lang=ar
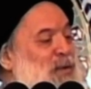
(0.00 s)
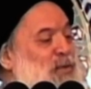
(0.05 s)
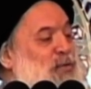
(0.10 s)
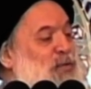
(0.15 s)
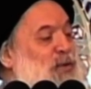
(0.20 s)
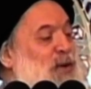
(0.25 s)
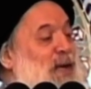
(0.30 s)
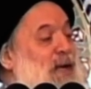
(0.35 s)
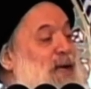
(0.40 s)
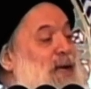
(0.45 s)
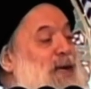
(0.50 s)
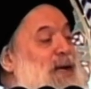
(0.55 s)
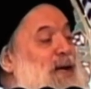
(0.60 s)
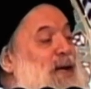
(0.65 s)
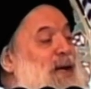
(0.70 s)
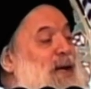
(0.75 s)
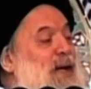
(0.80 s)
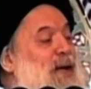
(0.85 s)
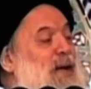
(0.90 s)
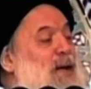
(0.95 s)

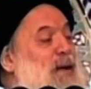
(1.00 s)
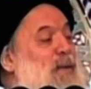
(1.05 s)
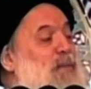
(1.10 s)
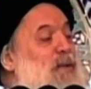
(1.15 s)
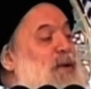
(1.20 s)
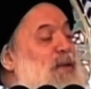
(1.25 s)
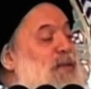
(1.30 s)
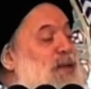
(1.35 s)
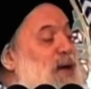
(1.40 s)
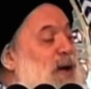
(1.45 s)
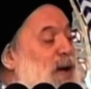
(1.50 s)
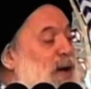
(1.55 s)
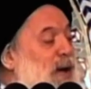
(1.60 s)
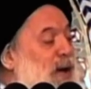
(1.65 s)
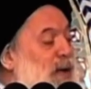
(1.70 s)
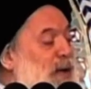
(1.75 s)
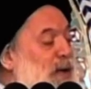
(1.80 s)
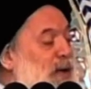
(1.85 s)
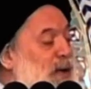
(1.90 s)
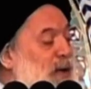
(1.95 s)
فانك
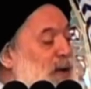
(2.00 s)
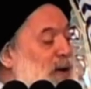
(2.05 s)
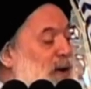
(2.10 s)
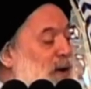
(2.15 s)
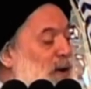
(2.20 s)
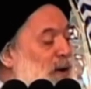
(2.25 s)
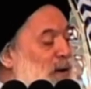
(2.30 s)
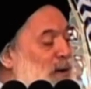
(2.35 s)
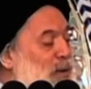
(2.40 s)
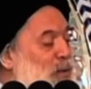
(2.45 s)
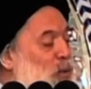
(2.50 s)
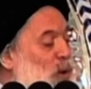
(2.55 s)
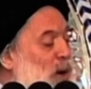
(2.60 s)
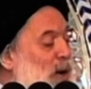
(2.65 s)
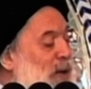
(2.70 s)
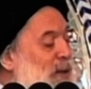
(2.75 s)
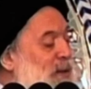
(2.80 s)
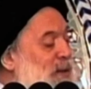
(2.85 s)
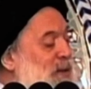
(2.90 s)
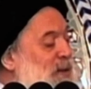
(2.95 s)
بذلك
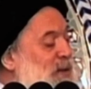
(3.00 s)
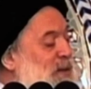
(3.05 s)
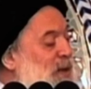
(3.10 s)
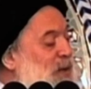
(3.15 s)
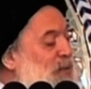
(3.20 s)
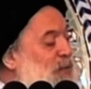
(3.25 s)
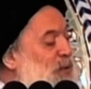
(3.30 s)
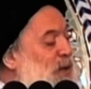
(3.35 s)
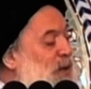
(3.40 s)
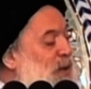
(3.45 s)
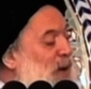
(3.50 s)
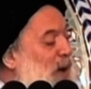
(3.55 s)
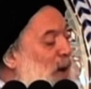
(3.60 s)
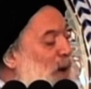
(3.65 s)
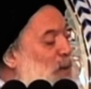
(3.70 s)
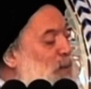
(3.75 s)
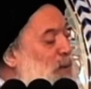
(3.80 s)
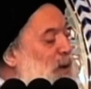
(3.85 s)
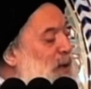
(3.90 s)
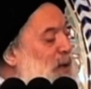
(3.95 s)
وانت في
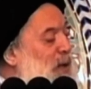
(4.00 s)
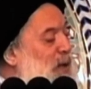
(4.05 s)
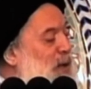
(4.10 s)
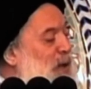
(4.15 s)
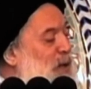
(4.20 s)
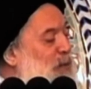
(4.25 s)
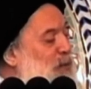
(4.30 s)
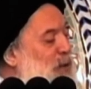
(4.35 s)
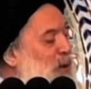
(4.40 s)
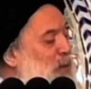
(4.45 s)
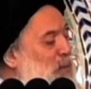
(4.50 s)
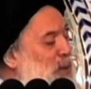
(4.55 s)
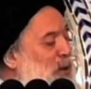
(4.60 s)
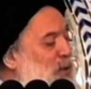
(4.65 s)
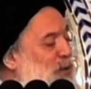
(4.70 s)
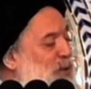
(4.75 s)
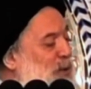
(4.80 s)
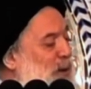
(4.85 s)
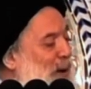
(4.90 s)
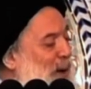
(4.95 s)
عملك في
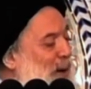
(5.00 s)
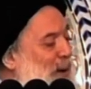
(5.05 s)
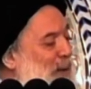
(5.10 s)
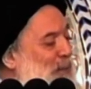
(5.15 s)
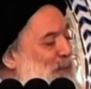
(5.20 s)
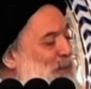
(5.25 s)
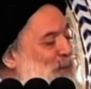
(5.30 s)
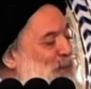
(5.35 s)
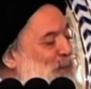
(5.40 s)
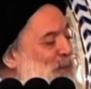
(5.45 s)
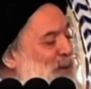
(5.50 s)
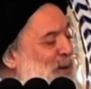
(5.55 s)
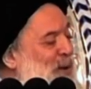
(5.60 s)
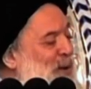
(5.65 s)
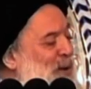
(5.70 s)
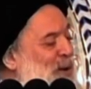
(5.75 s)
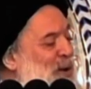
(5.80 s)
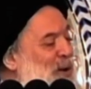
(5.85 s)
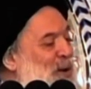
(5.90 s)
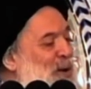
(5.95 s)
المصنع
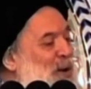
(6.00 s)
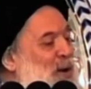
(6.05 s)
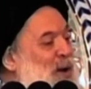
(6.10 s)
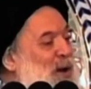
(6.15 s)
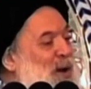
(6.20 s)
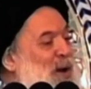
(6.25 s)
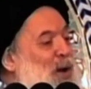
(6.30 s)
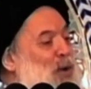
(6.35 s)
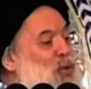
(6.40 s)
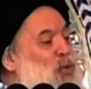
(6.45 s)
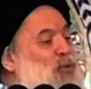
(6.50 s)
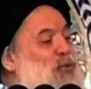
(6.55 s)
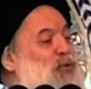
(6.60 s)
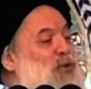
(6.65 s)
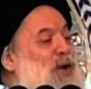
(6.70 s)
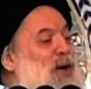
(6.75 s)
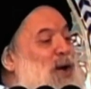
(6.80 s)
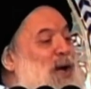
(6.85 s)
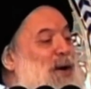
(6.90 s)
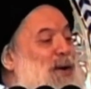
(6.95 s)
او
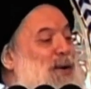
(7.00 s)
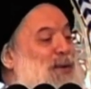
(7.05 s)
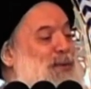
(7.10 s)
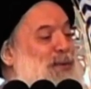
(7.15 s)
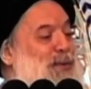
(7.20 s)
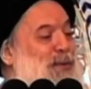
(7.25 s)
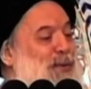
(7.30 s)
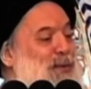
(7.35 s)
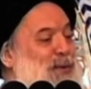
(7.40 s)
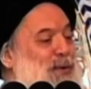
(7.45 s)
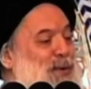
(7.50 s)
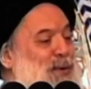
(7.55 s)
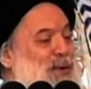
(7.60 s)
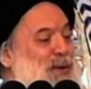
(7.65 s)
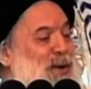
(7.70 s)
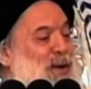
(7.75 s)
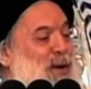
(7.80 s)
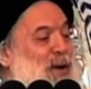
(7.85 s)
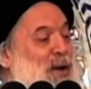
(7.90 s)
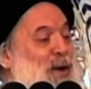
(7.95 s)
في الارض
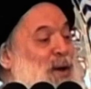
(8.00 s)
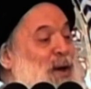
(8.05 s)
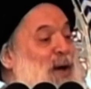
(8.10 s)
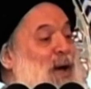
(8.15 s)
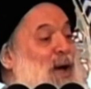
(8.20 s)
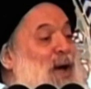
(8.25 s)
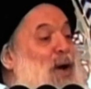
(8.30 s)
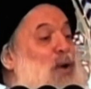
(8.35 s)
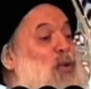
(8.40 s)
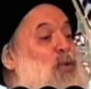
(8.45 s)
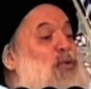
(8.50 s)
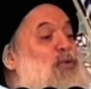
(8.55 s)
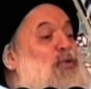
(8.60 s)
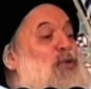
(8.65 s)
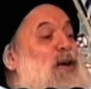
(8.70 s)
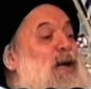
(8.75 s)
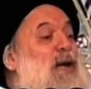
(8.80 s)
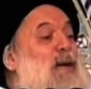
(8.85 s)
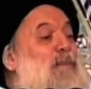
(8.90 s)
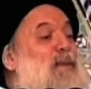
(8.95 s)
او
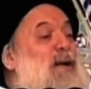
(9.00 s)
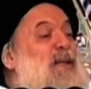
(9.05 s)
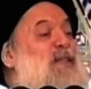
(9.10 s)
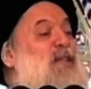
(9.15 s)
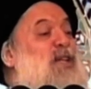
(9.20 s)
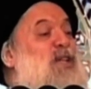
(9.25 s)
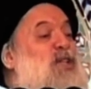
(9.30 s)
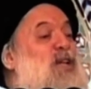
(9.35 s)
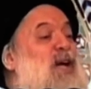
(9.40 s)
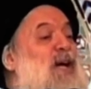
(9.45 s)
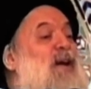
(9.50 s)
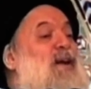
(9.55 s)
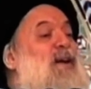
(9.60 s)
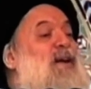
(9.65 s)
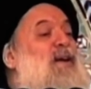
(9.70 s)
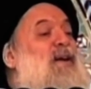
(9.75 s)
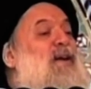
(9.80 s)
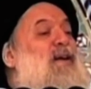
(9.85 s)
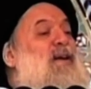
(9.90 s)
في المتجر